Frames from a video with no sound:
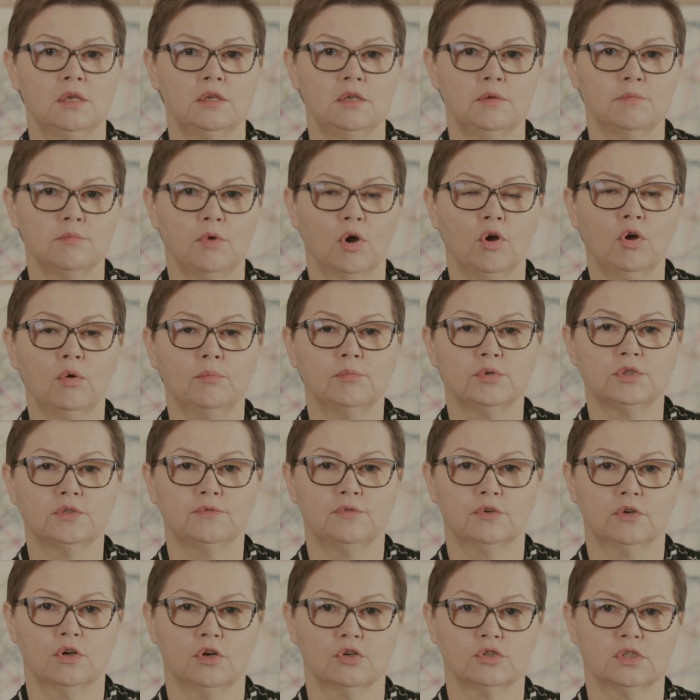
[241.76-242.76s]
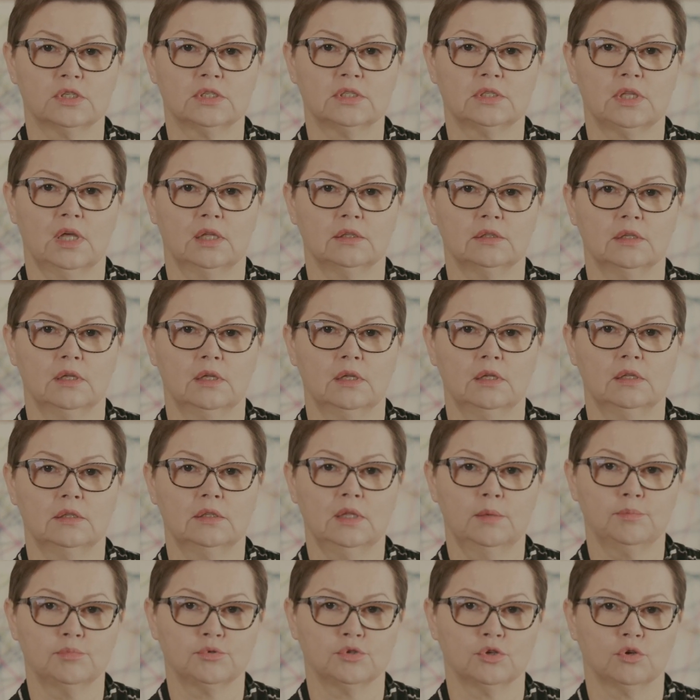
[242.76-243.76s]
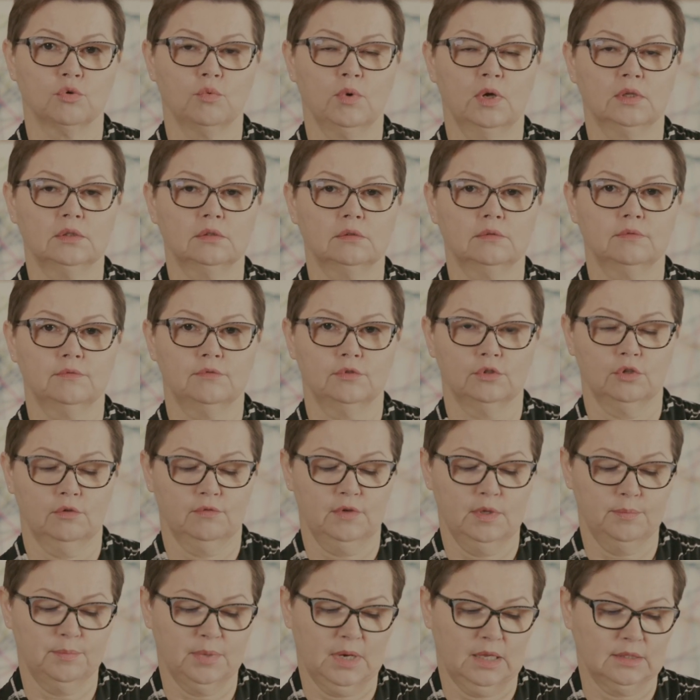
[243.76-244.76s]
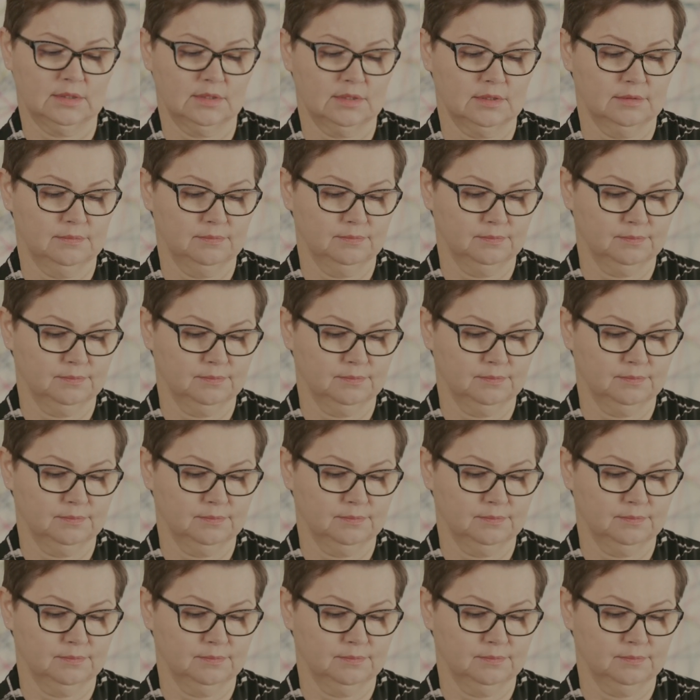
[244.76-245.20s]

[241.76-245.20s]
i mogą być wykorzystane na przykład w nowej pracy.